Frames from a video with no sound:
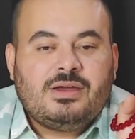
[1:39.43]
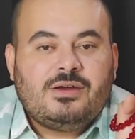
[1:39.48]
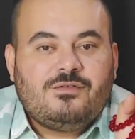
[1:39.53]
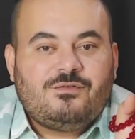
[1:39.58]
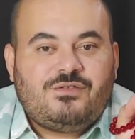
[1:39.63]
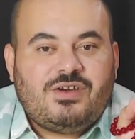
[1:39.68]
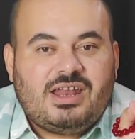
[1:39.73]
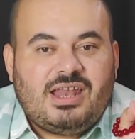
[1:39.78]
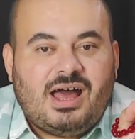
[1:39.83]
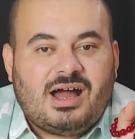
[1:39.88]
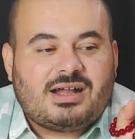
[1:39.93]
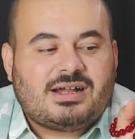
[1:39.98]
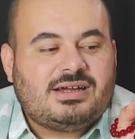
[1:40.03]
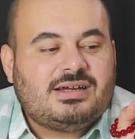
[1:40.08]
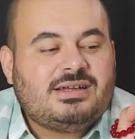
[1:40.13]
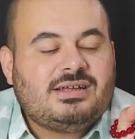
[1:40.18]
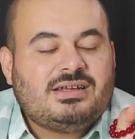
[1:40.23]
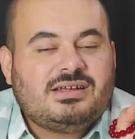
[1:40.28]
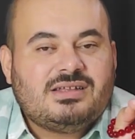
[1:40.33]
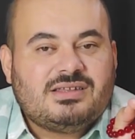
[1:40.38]

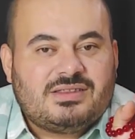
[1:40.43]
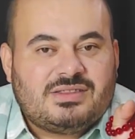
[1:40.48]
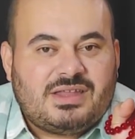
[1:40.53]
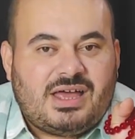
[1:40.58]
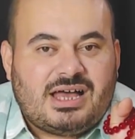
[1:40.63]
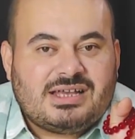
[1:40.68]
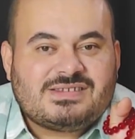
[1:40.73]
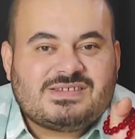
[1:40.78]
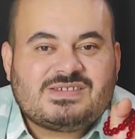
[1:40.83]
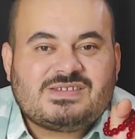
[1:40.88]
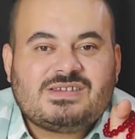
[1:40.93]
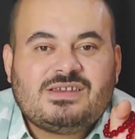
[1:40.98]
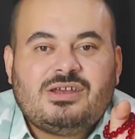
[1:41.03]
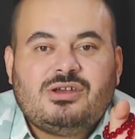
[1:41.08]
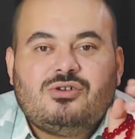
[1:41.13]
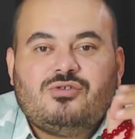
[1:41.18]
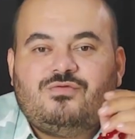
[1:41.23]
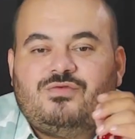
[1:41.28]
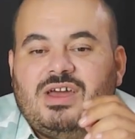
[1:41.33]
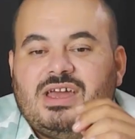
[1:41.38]
felak, nas,
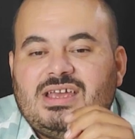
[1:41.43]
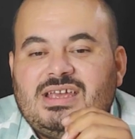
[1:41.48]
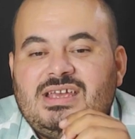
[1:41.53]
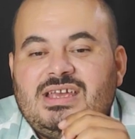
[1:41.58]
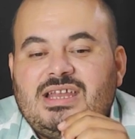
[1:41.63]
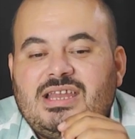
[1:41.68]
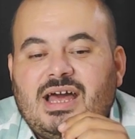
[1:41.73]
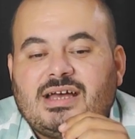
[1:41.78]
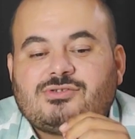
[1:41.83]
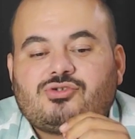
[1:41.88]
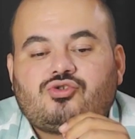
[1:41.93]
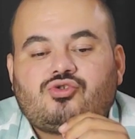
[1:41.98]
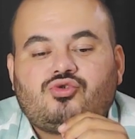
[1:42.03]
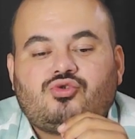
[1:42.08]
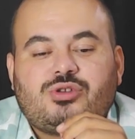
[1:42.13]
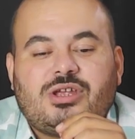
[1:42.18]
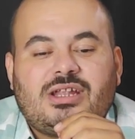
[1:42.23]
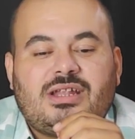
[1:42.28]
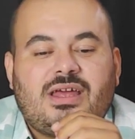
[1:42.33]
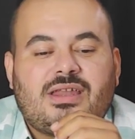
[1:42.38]
ve İhlas
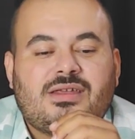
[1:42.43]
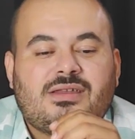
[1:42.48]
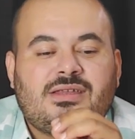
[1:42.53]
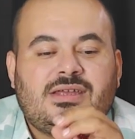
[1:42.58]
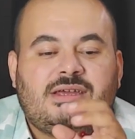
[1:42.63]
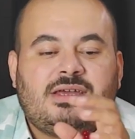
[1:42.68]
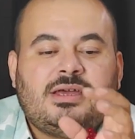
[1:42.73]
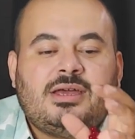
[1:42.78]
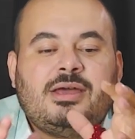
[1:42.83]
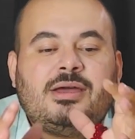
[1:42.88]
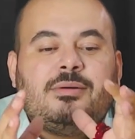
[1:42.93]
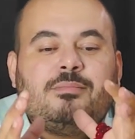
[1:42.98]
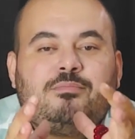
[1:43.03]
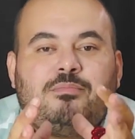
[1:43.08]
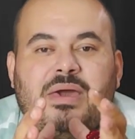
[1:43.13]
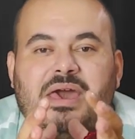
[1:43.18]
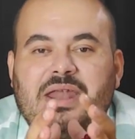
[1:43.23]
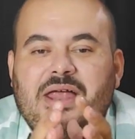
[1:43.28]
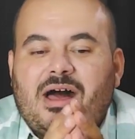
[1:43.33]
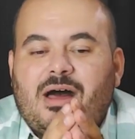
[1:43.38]
surelerini
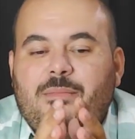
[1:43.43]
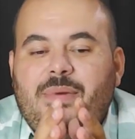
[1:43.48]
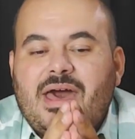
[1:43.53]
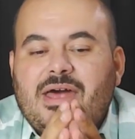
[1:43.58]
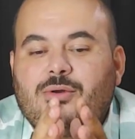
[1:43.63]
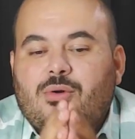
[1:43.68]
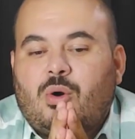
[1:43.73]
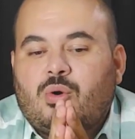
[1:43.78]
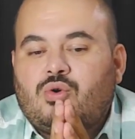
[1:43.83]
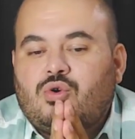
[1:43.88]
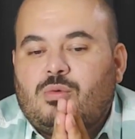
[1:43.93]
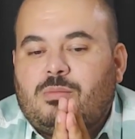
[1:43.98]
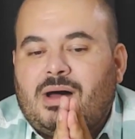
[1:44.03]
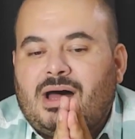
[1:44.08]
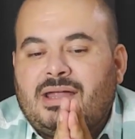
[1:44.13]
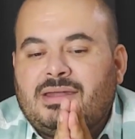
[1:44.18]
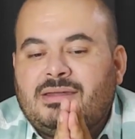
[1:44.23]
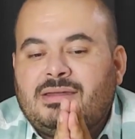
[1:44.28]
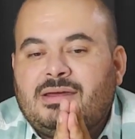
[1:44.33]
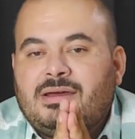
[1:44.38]
beraber
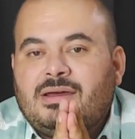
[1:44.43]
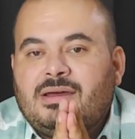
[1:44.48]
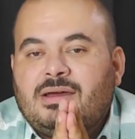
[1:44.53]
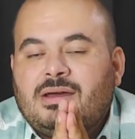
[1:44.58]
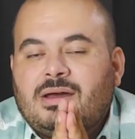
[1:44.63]
okuman